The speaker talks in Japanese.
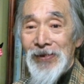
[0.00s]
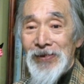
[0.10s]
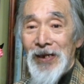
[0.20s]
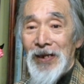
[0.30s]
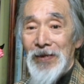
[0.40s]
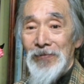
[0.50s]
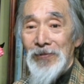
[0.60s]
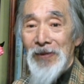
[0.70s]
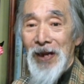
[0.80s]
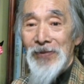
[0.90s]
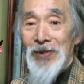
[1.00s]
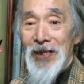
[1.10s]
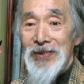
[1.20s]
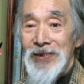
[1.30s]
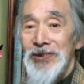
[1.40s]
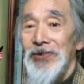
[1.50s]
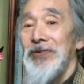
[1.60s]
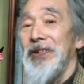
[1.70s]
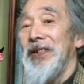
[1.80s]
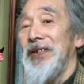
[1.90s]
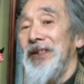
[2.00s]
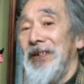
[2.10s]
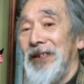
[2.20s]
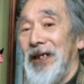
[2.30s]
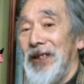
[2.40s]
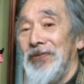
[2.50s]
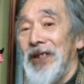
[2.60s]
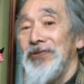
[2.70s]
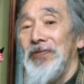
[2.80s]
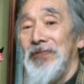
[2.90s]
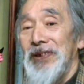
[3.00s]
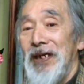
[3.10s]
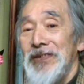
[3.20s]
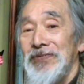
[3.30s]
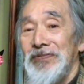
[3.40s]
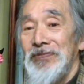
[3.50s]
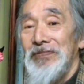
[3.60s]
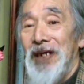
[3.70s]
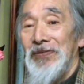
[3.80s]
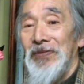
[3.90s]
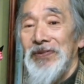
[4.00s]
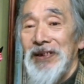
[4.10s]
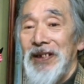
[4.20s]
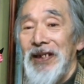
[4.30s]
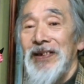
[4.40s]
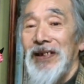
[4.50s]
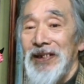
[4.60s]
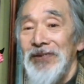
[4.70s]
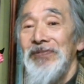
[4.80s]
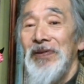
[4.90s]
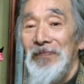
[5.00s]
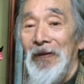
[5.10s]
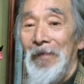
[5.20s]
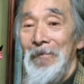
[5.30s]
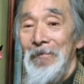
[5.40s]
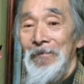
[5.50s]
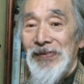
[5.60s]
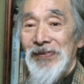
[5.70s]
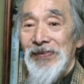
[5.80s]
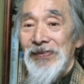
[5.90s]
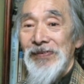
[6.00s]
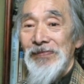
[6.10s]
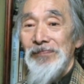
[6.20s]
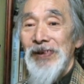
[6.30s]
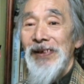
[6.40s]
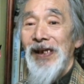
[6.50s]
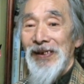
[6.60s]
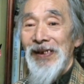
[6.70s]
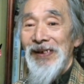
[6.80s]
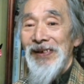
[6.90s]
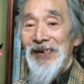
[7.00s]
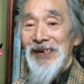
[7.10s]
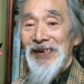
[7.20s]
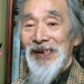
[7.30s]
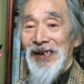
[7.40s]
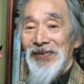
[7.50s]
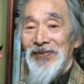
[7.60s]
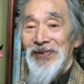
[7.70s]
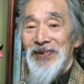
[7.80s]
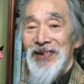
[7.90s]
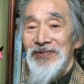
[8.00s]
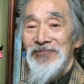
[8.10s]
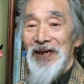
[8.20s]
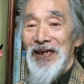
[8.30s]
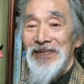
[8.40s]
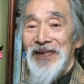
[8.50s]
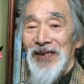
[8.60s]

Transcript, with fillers: それから僕は勧進帳であそこもたやすく逃げられたっていうのもみんなね、実は